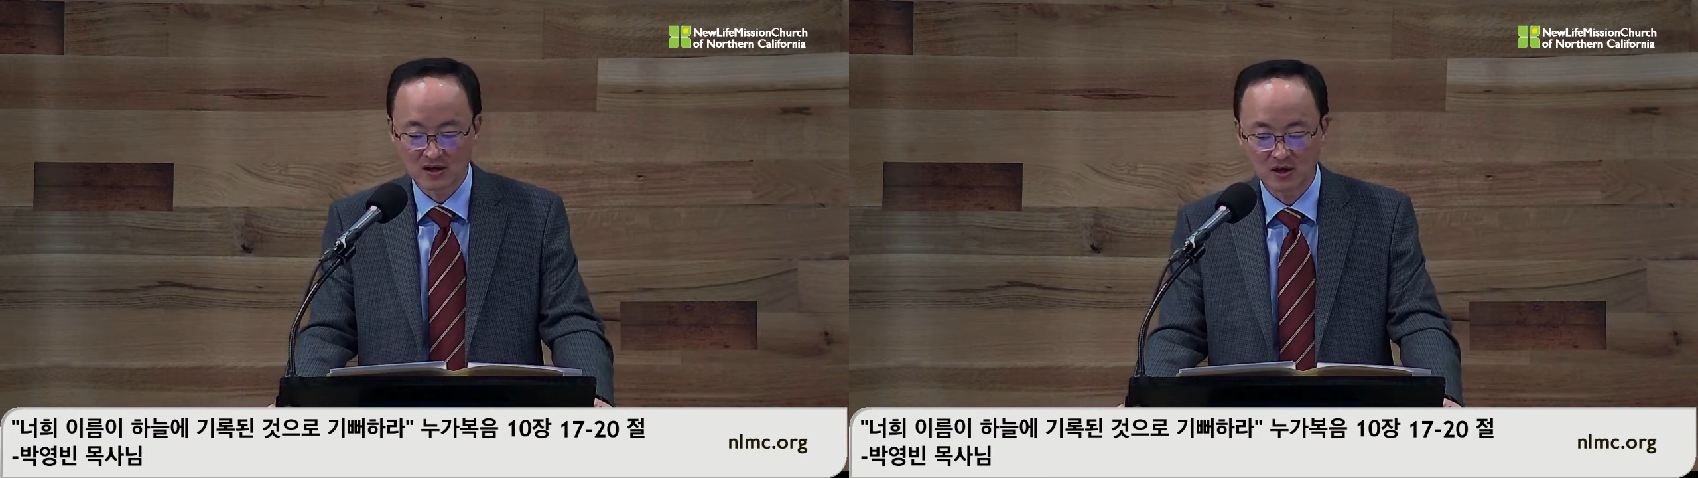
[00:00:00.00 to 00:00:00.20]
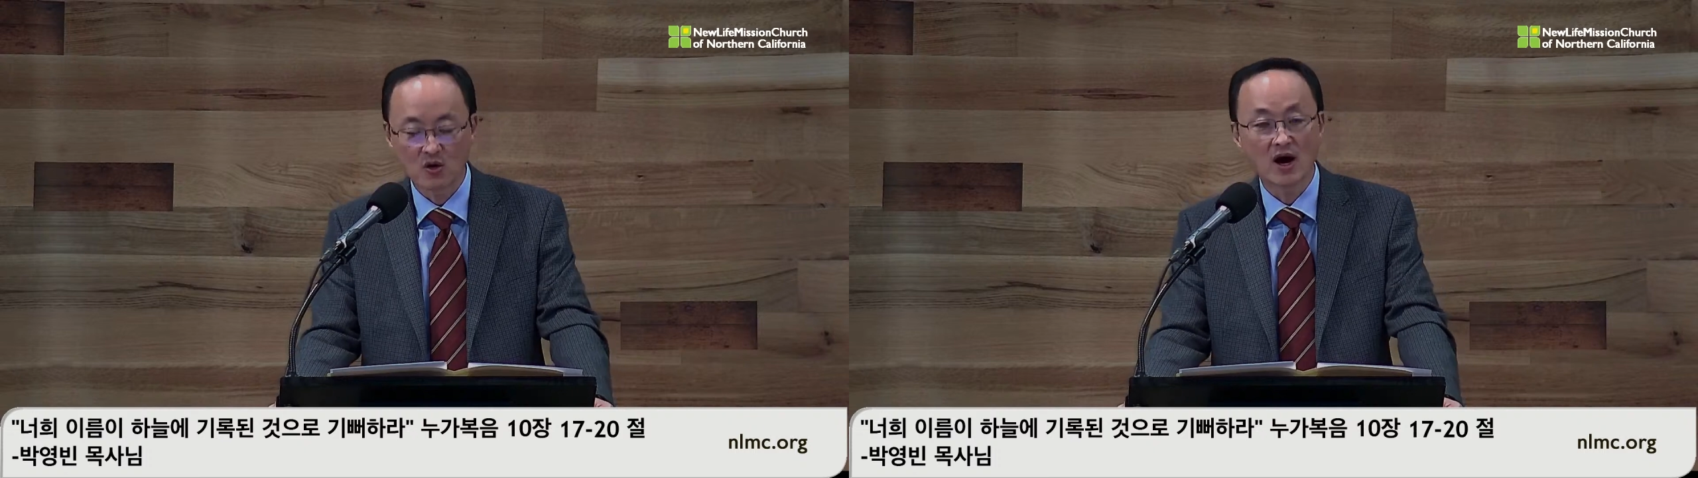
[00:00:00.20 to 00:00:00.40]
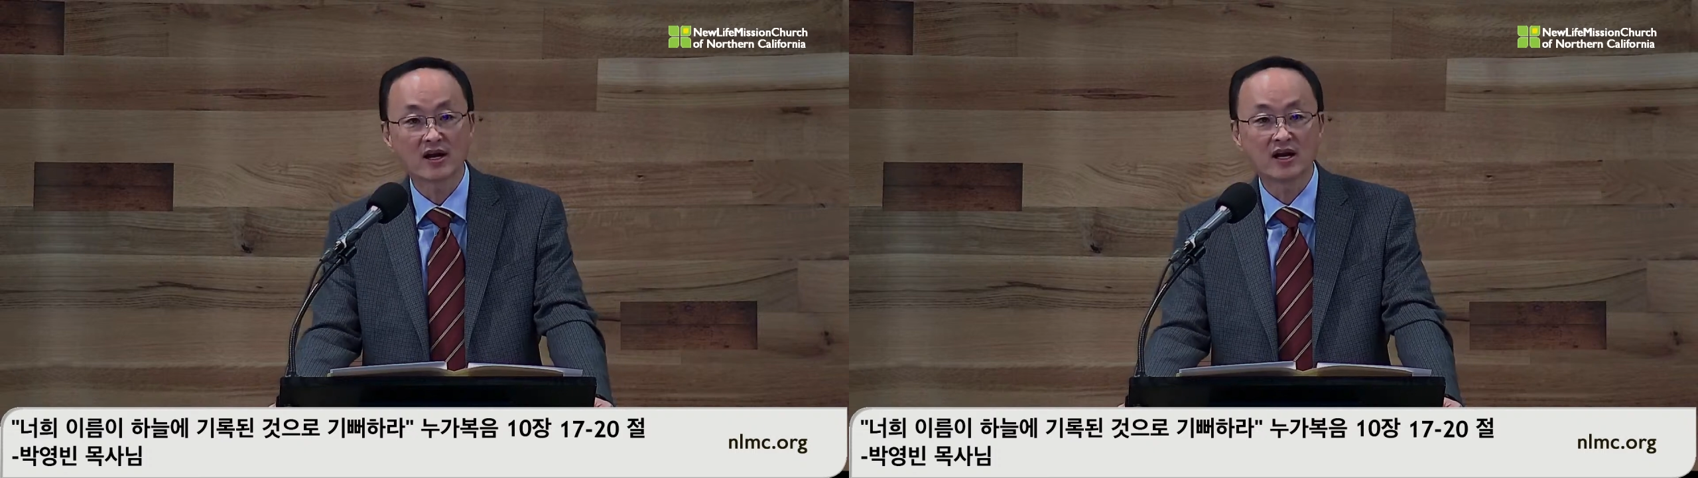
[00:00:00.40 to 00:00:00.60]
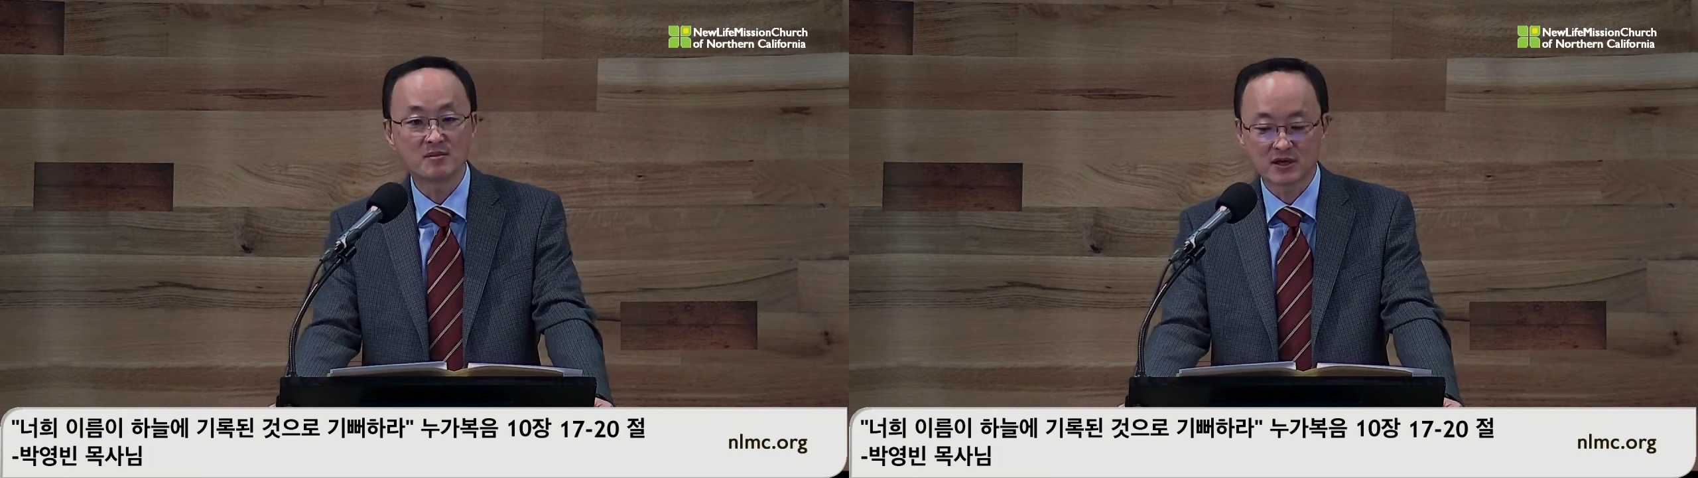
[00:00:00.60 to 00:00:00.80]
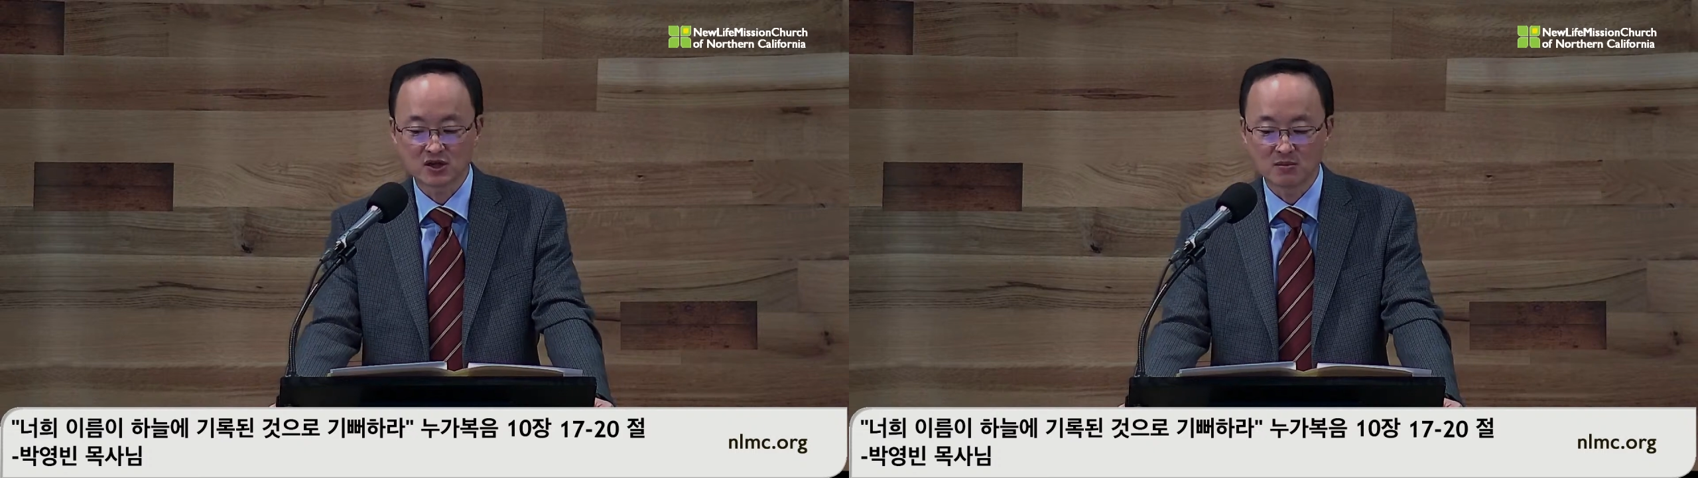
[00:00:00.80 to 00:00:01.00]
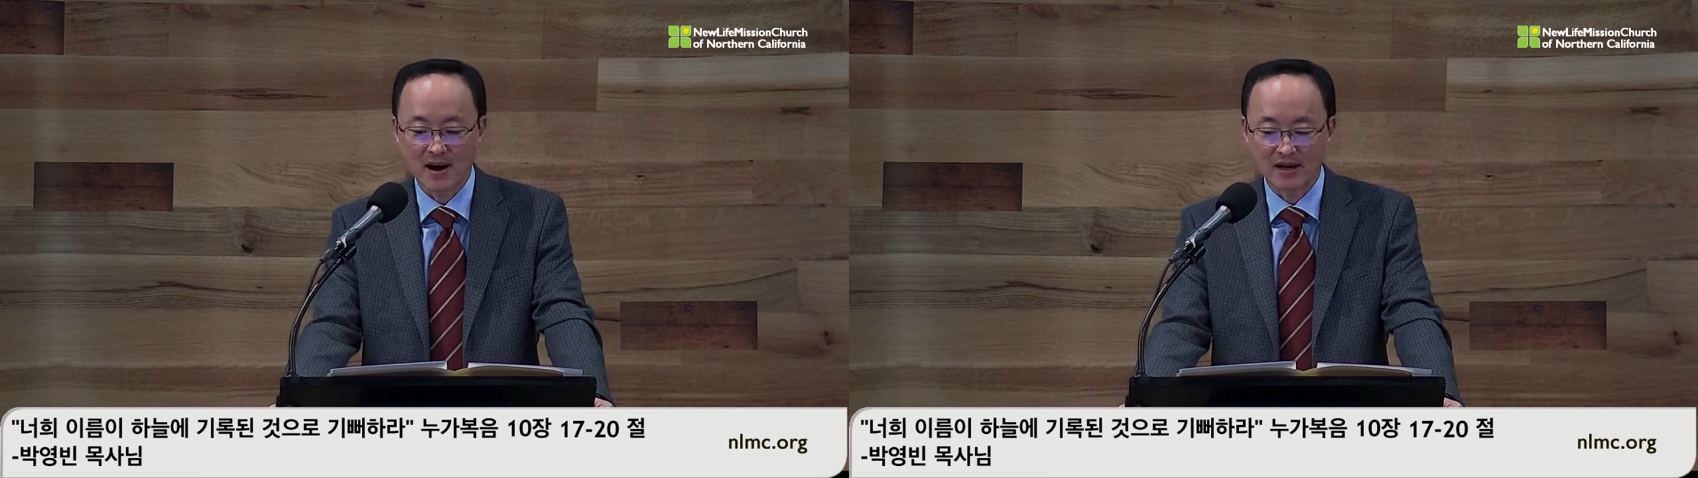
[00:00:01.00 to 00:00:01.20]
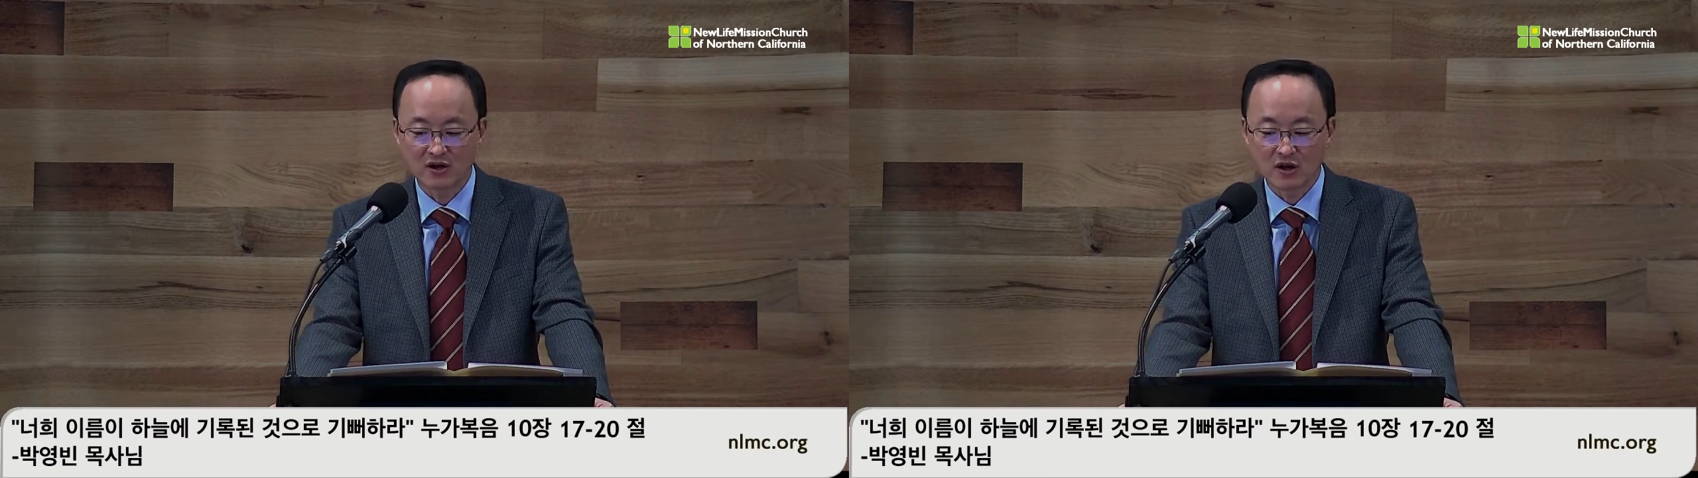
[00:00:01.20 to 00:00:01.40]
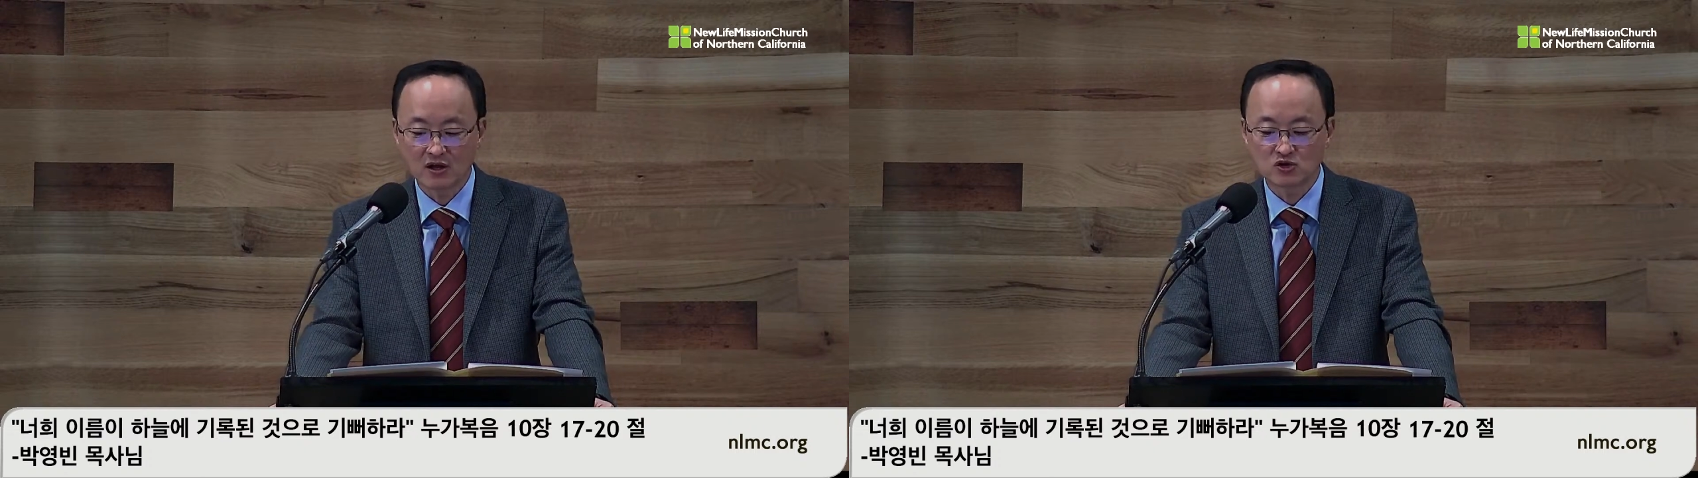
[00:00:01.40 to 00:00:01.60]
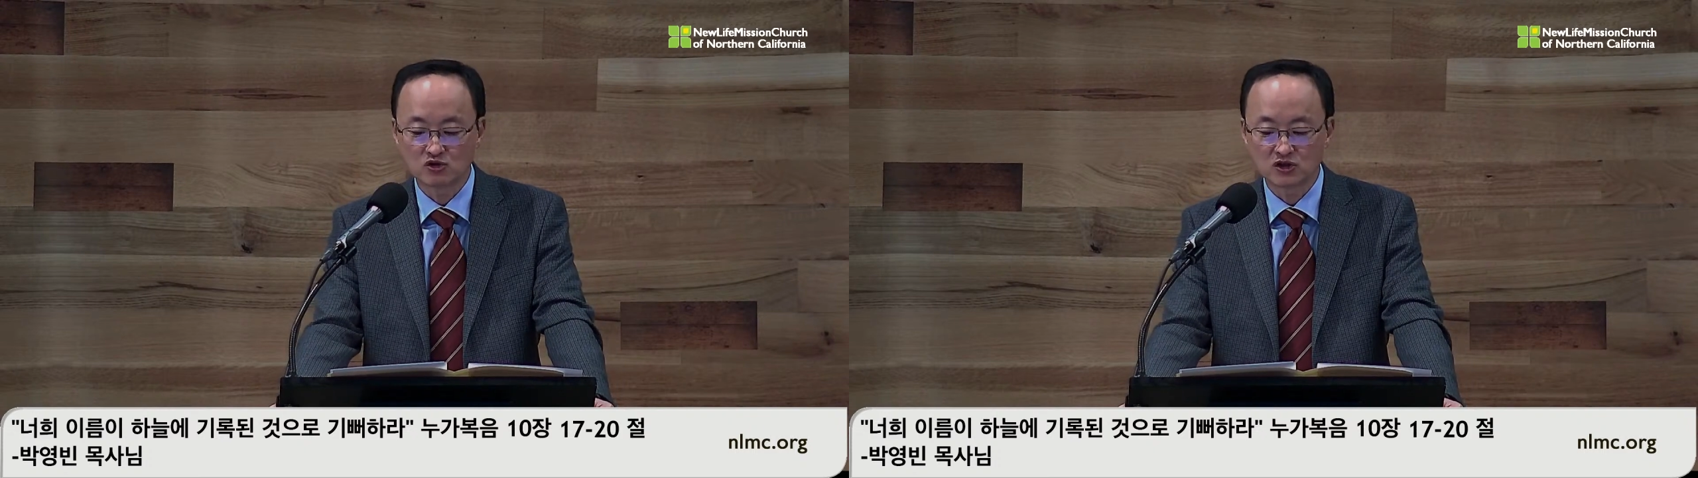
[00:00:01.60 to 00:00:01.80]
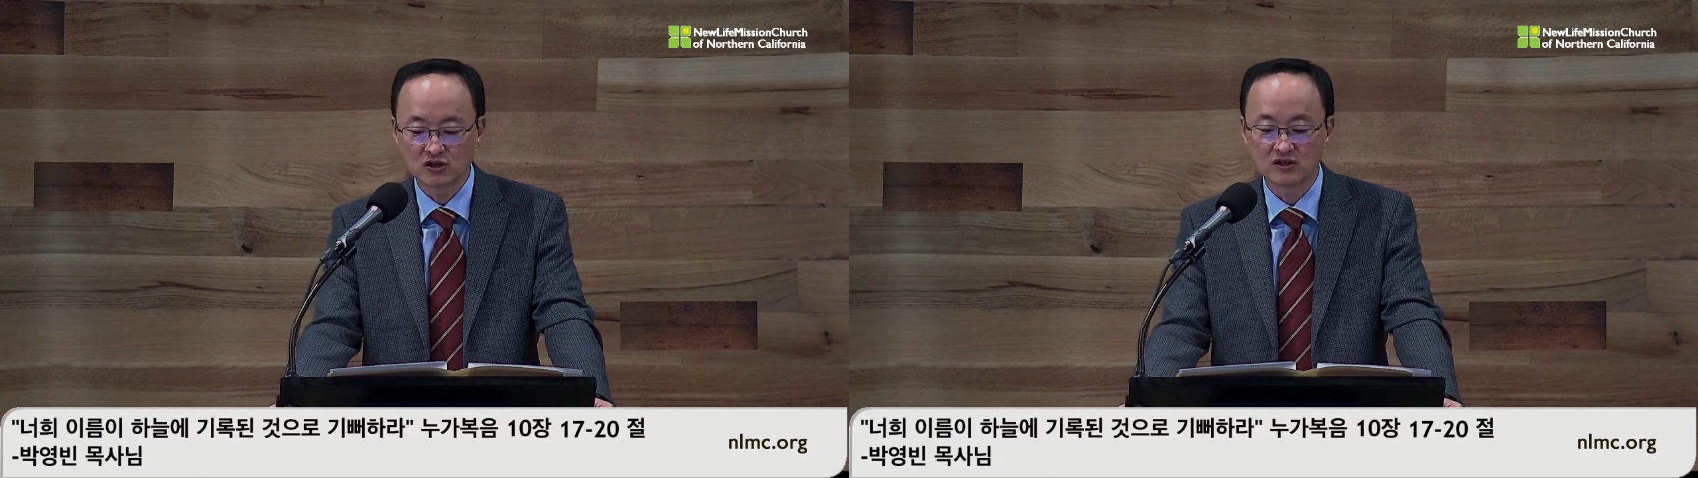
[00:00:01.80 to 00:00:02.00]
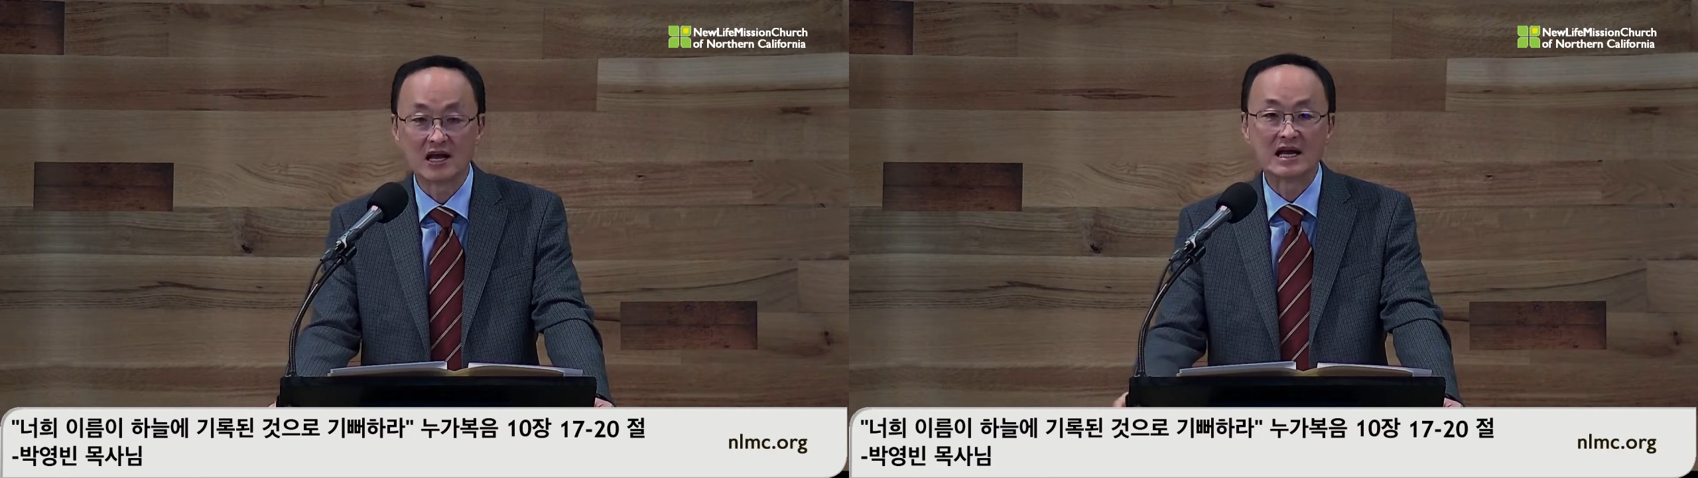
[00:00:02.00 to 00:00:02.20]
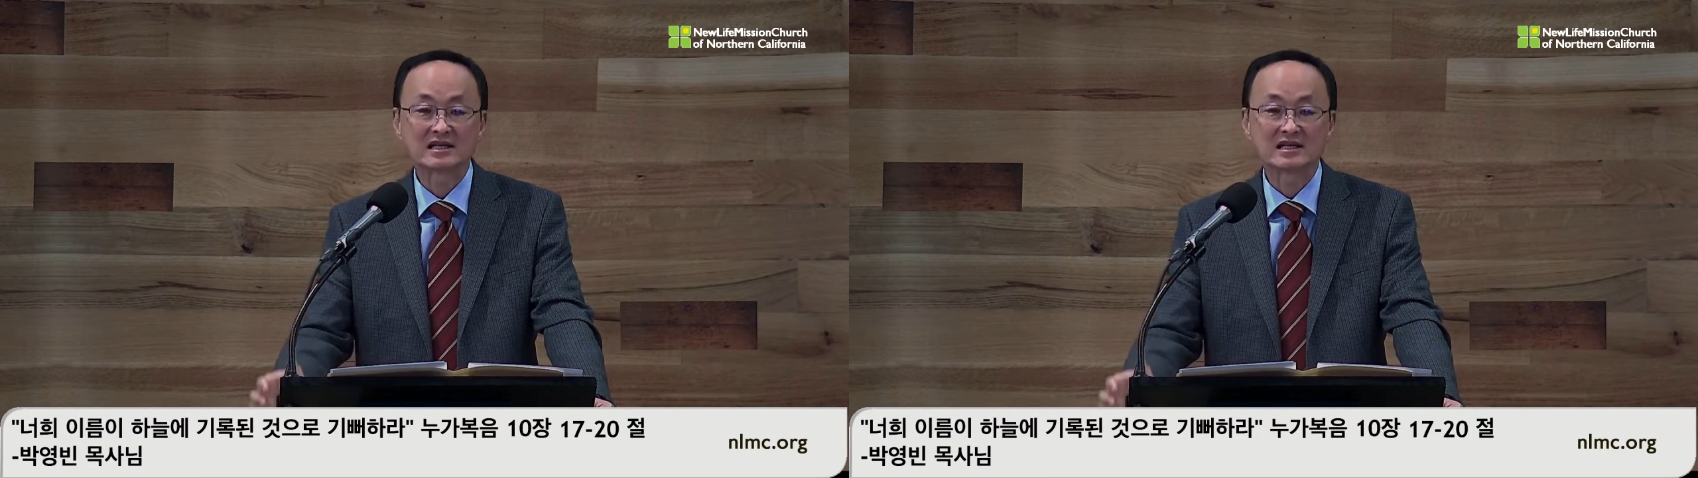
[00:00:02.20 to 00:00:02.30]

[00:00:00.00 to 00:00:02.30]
그리고 하나님께서 마련해 주시는